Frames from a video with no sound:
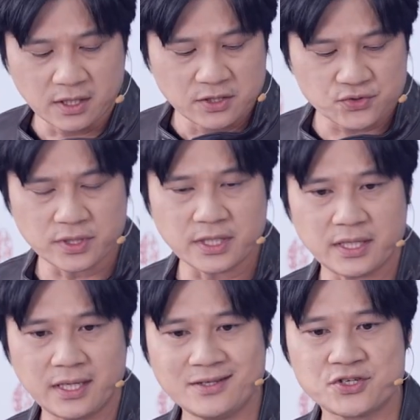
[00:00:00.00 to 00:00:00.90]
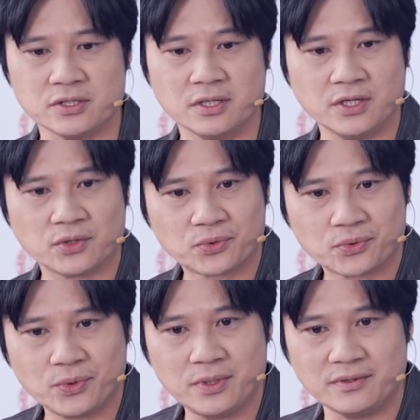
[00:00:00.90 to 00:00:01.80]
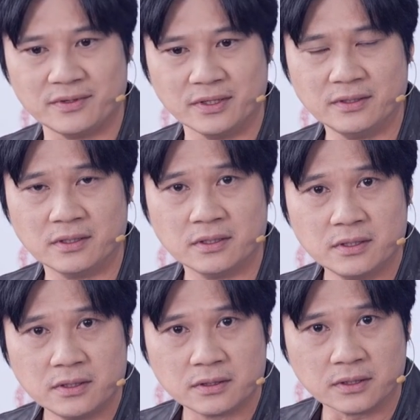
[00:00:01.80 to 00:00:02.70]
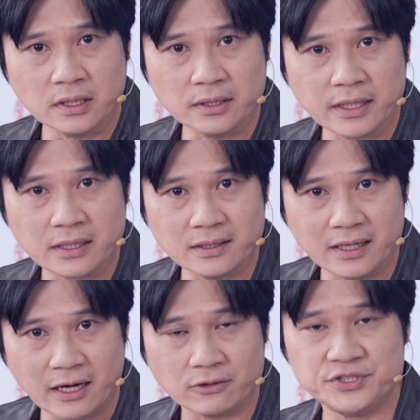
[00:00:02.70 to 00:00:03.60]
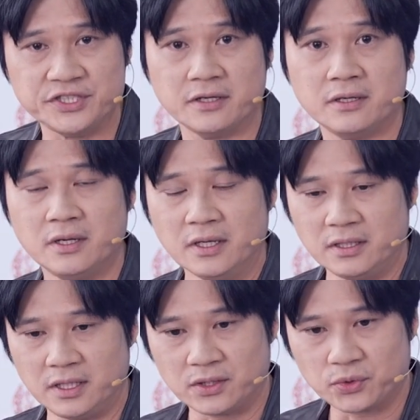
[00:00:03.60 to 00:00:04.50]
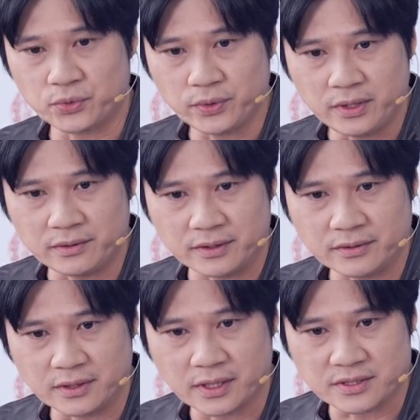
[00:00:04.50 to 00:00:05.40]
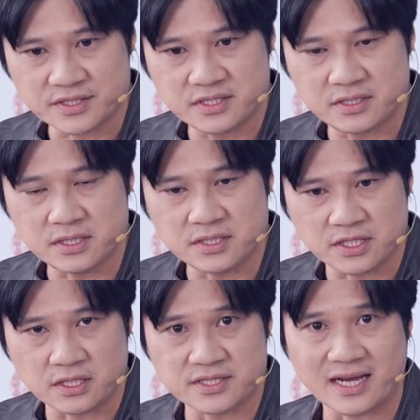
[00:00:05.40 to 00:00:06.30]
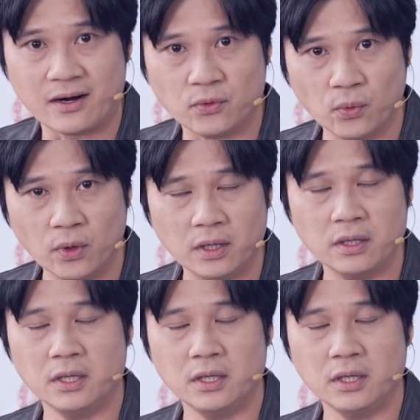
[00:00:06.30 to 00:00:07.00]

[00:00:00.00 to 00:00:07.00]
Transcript: 所以因此呢，你对人呢的那个了解，你对人的那个细节的掌握，